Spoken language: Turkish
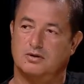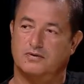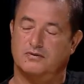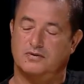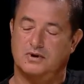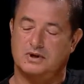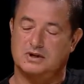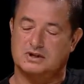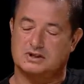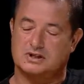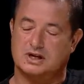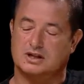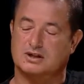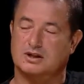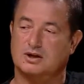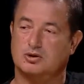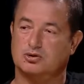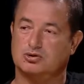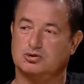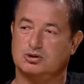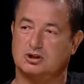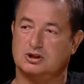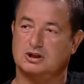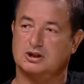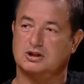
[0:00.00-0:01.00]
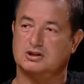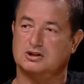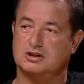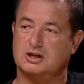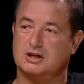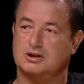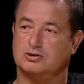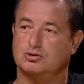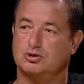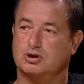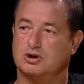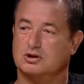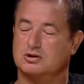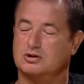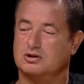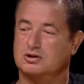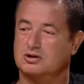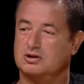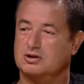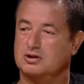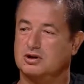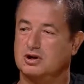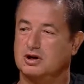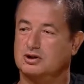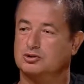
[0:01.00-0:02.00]
Ve insanlar o sırada şey atıyorlar.
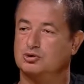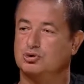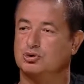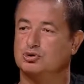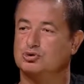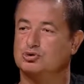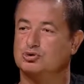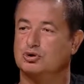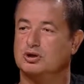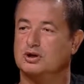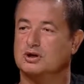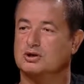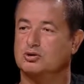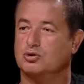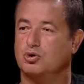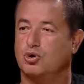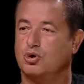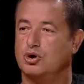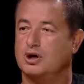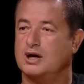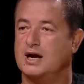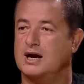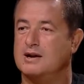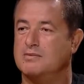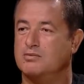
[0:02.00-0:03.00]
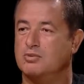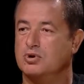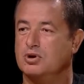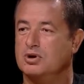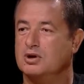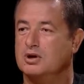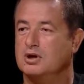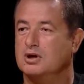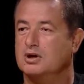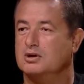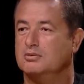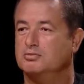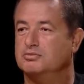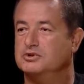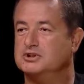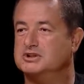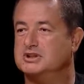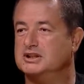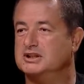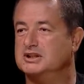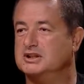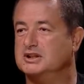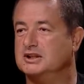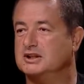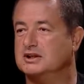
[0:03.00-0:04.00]
E, atıyoruz diyorlar oy gelmiyor. Biz
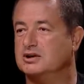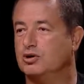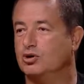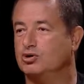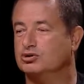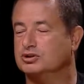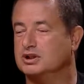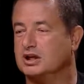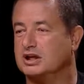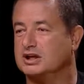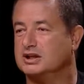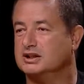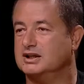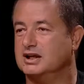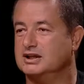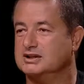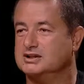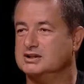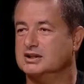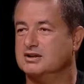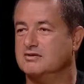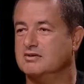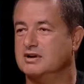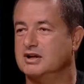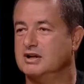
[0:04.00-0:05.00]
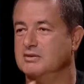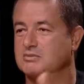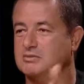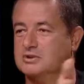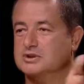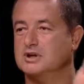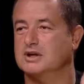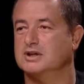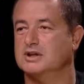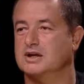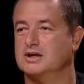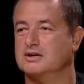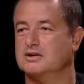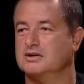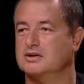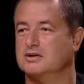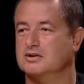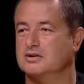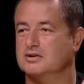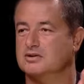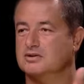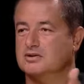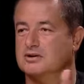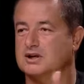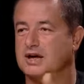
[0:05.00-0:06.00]
de dedik ki 10 dakika daha ekstra verelim. insanlar
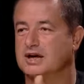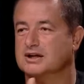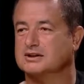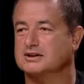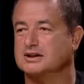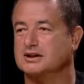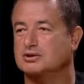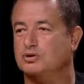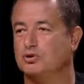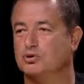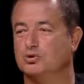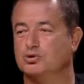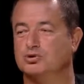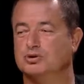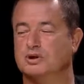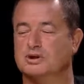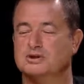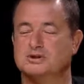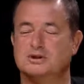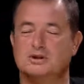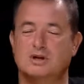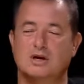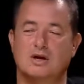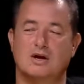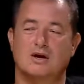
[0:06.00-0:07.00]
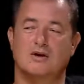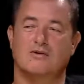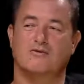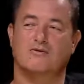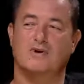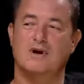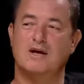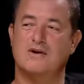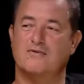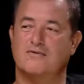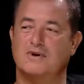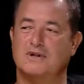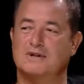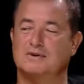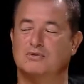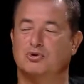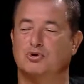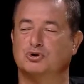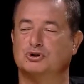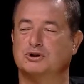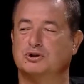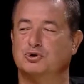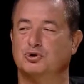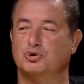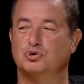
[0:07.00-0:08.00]
rahat rahat oy kullansın. Vay efendim
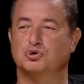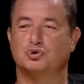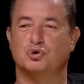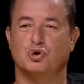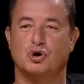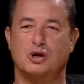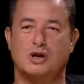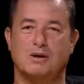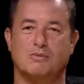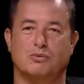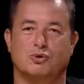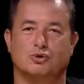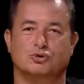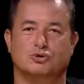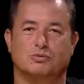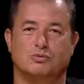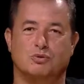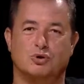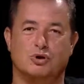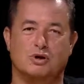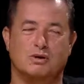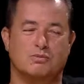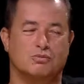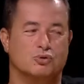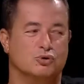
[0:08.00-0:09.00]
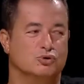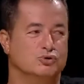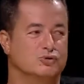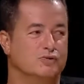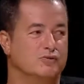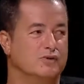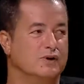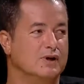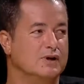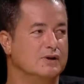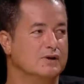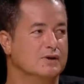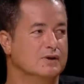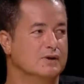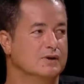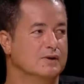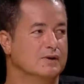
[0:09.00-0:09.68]
orada şöyle mi oldu böyle mi oldu filan.